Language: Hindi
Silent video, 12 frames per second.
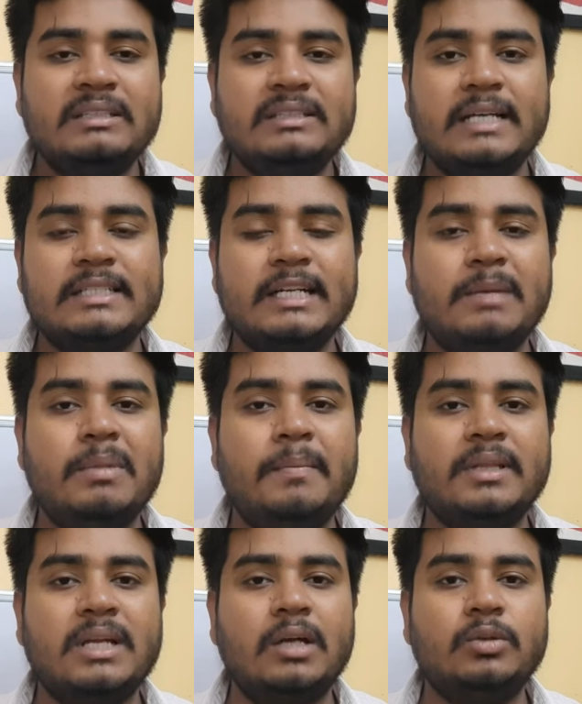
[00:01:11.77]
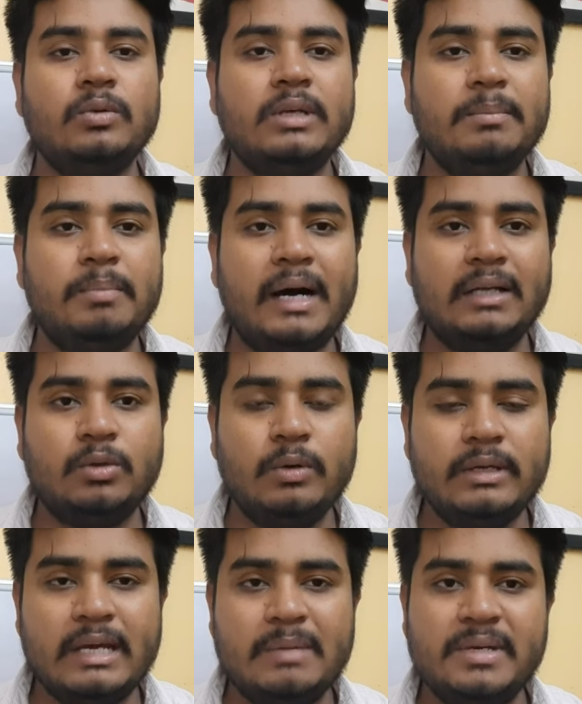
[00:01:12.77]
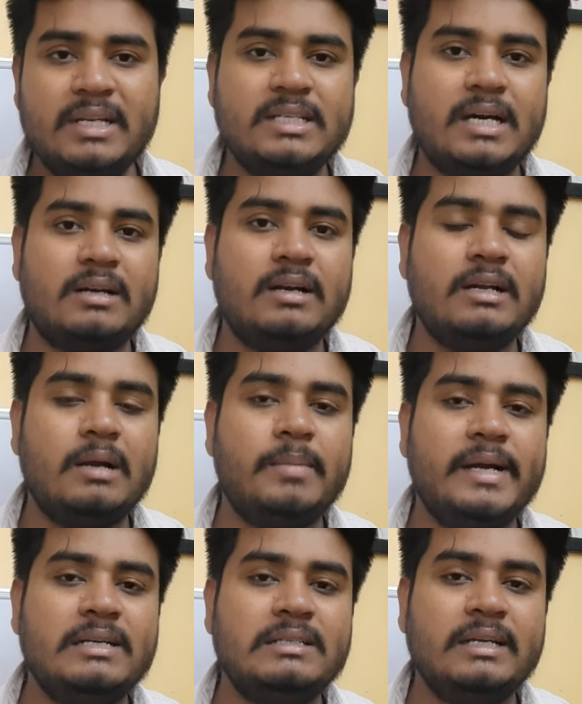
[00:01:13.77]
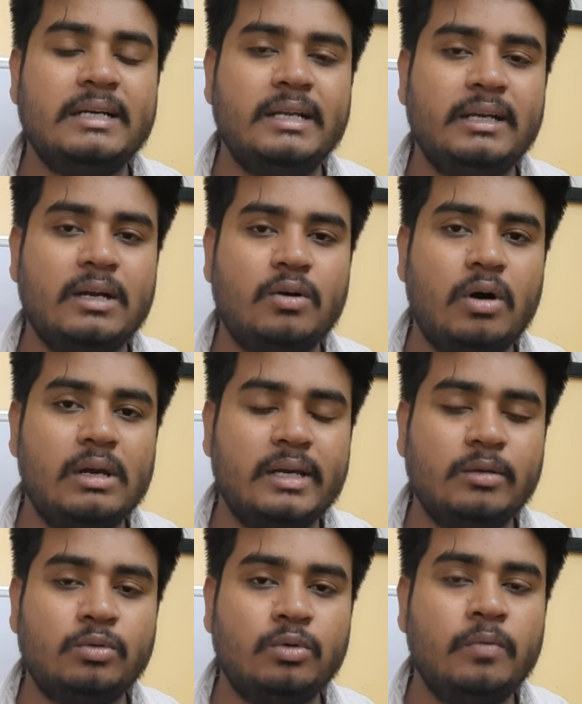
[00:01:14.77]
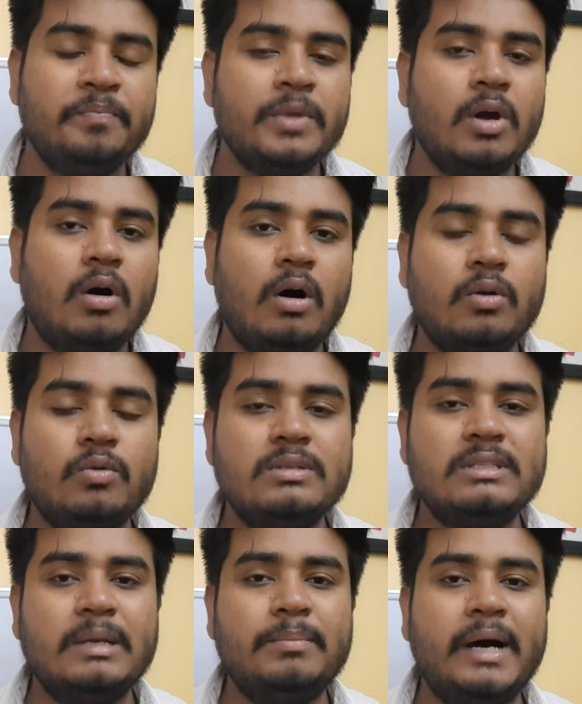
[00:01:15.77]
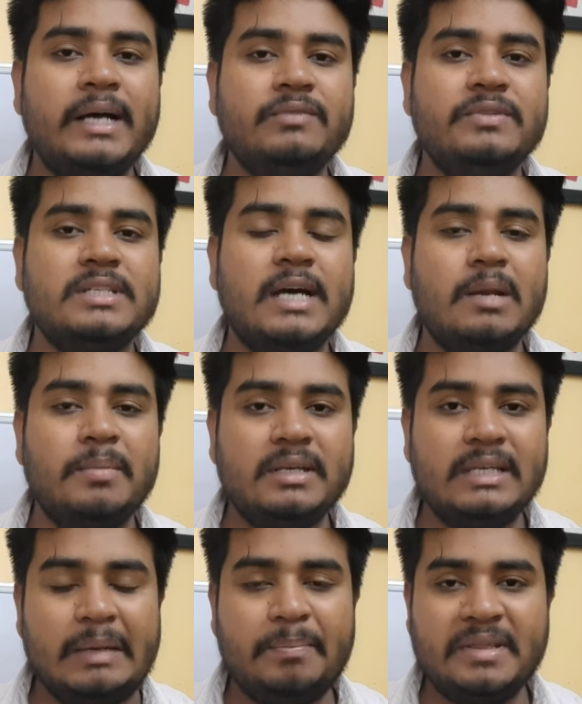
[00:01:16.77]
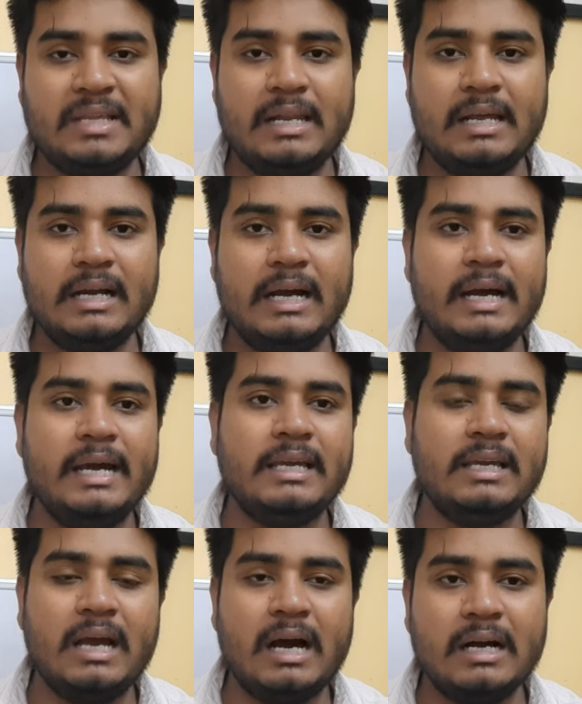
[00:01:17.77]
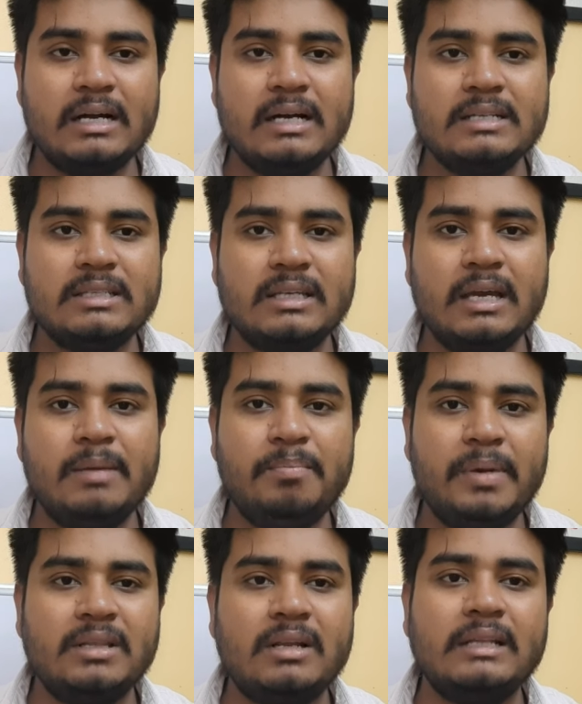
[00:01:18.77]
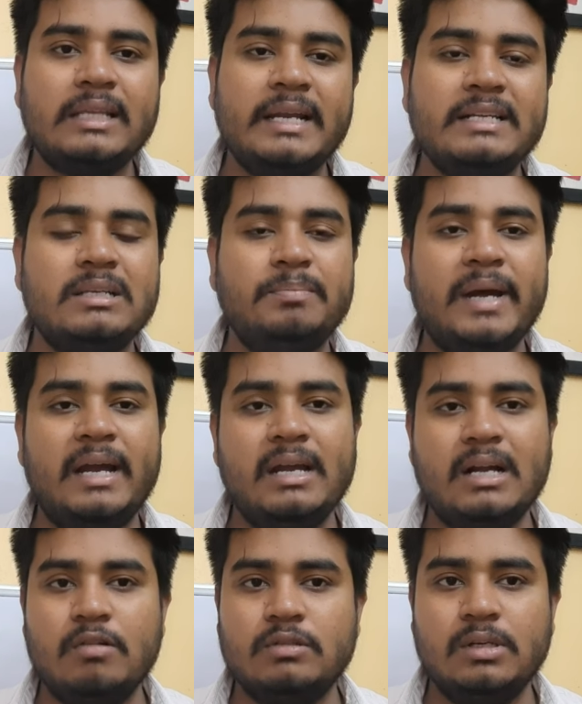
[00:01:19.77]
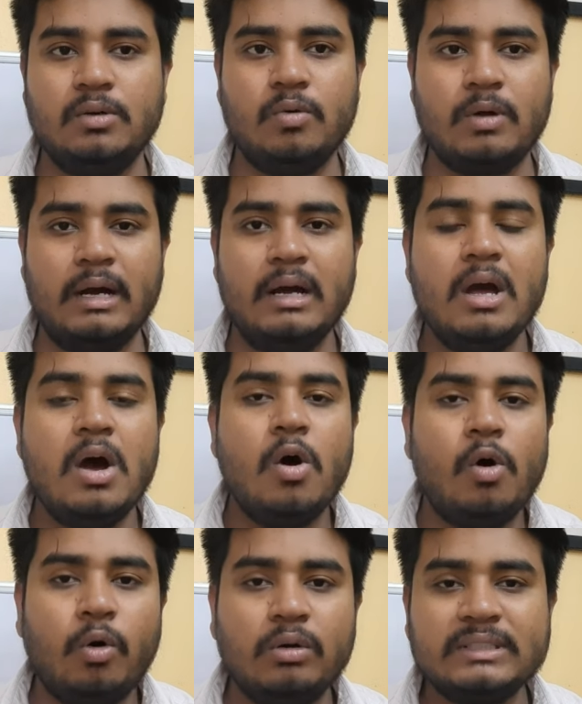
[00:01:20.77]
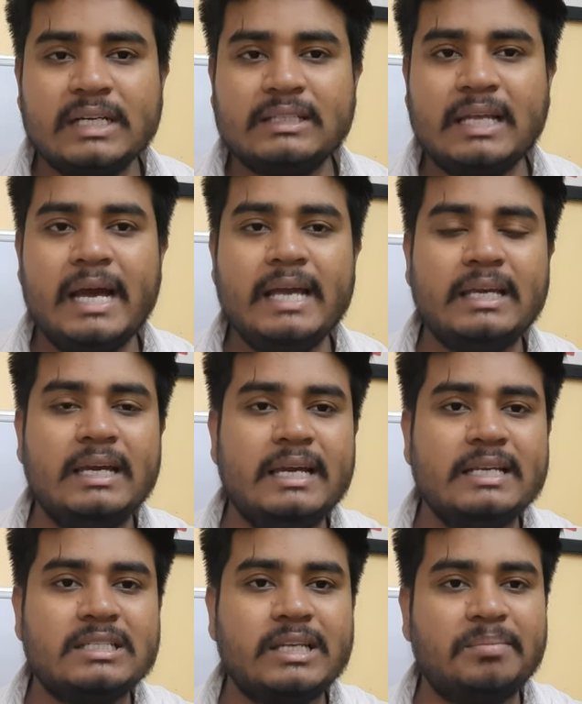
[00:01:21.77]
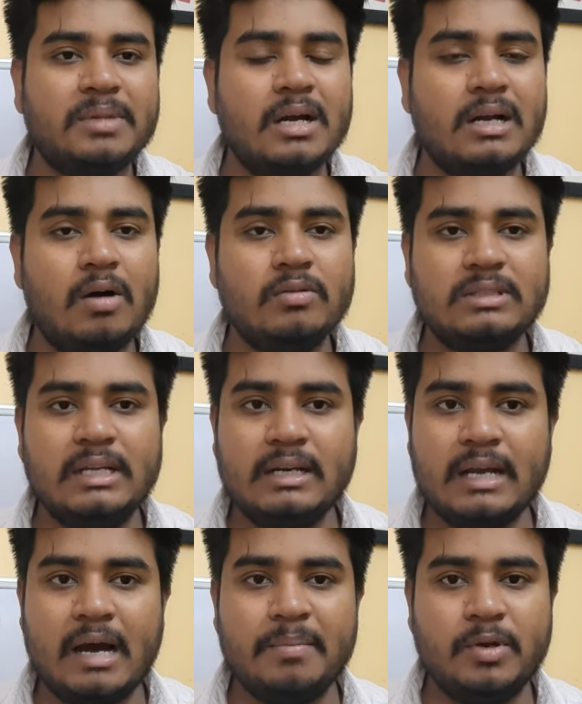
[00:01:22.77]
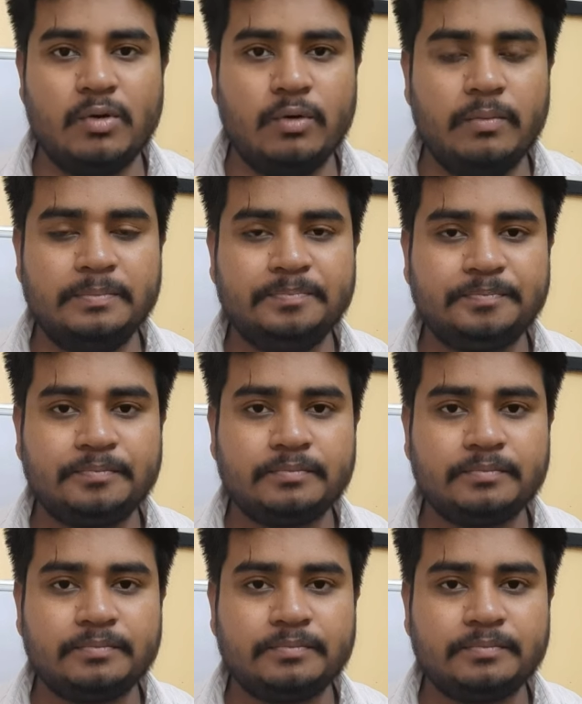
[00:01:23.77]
जैसा कि मैं बता दूं कि बात हुई है मेरे झारखंड माइंड से ठीक है कॉल के थ्रू और उनसे बात विचार में ये पता लगा है कि अगस्त के पंद्रह तारीख से पहले काउंसलिंग होगा हो सकता है कि इस सप्ताह काउंसलिंग ना भी हो